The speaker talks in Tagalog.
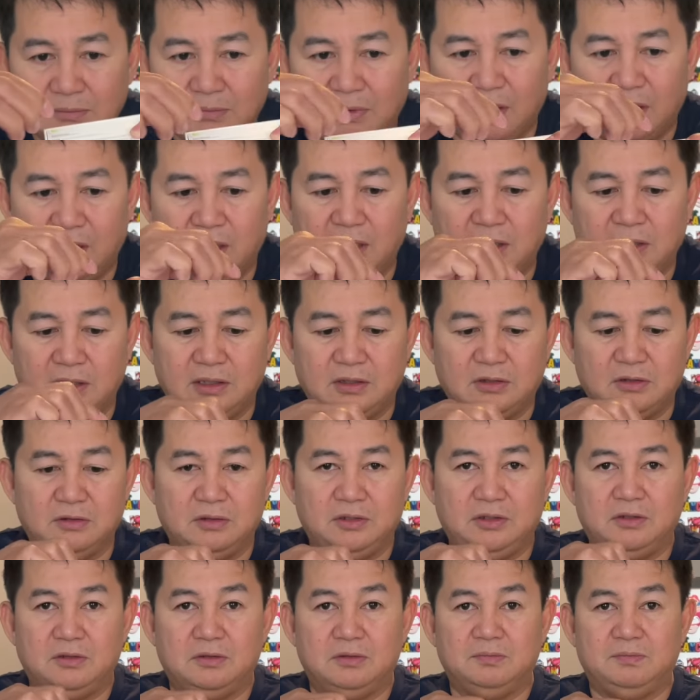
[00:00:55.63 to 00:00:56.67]
Parang itong
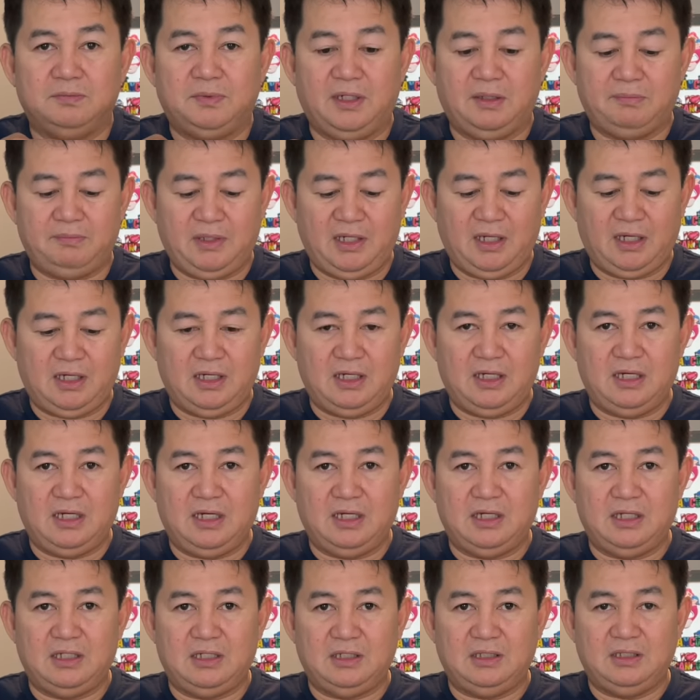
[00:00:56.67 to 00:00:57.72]
yung
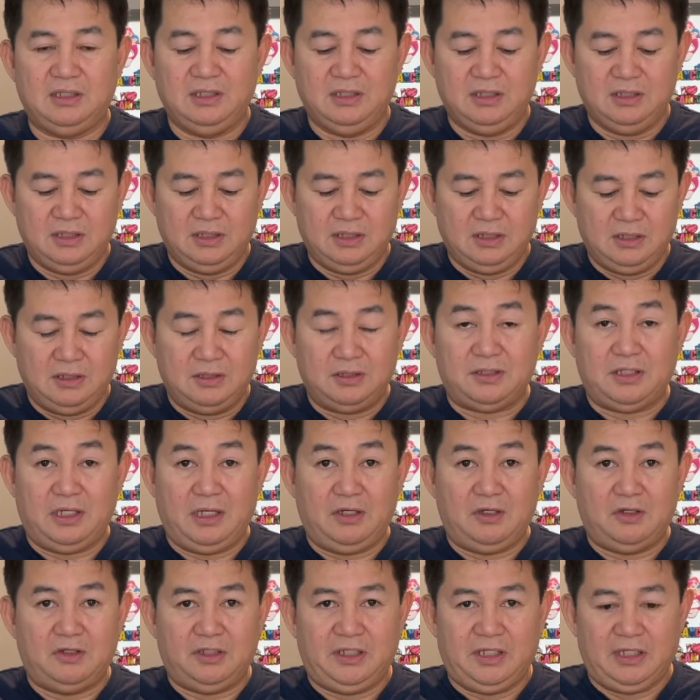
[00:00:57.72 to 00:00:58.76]
pinaka
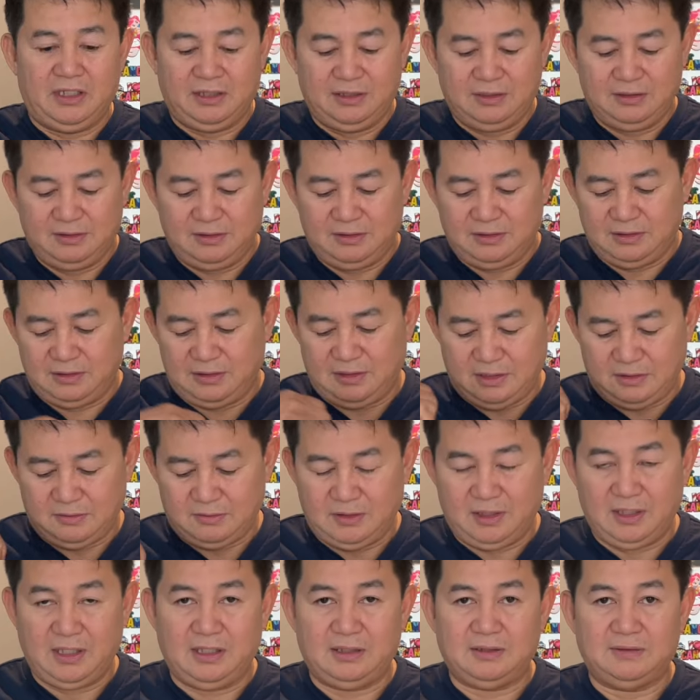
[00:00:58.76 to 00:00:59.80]
Silyo niya.
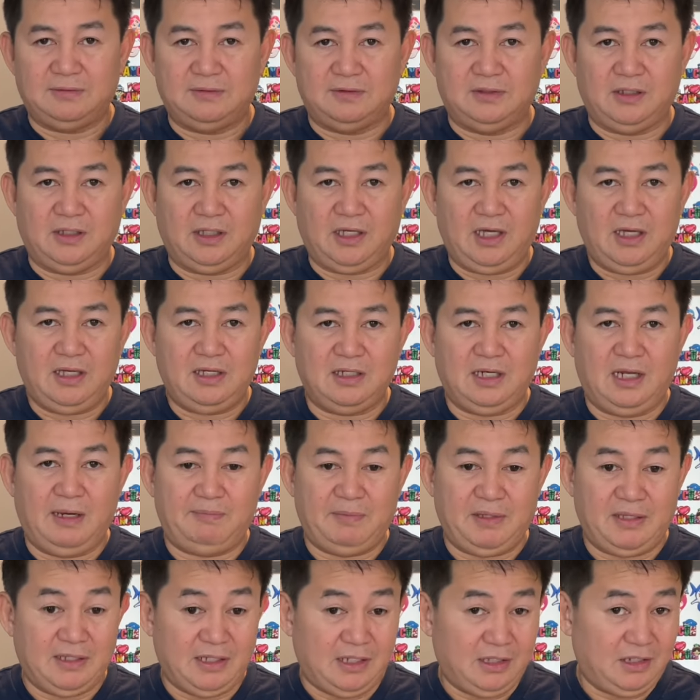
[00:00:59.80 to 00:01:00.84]
Ganun lang. Okay?
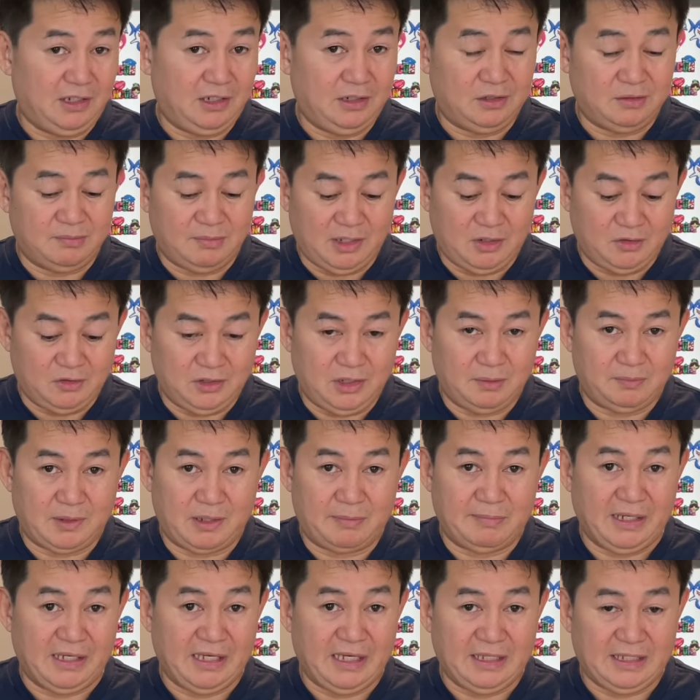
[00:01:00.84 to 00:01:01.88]
Ilapit natin dito mga Lodi para
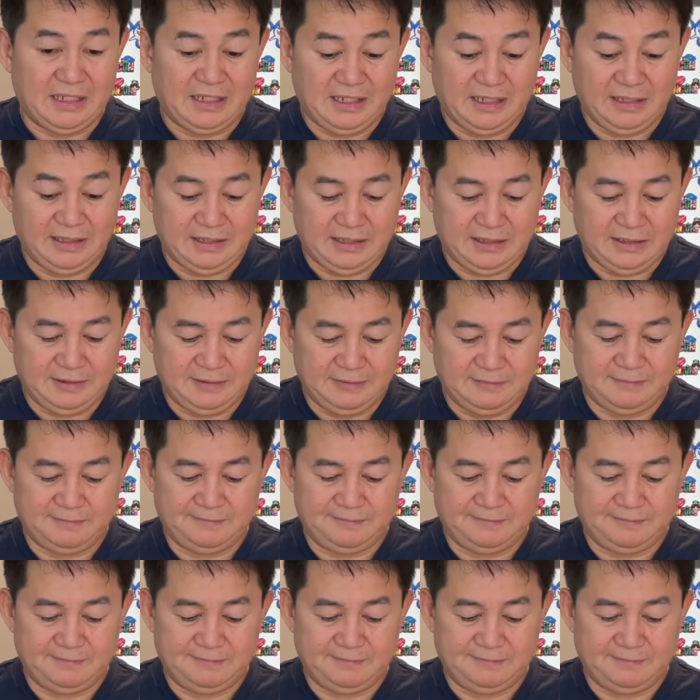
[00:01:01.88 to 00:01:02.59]
makita natin.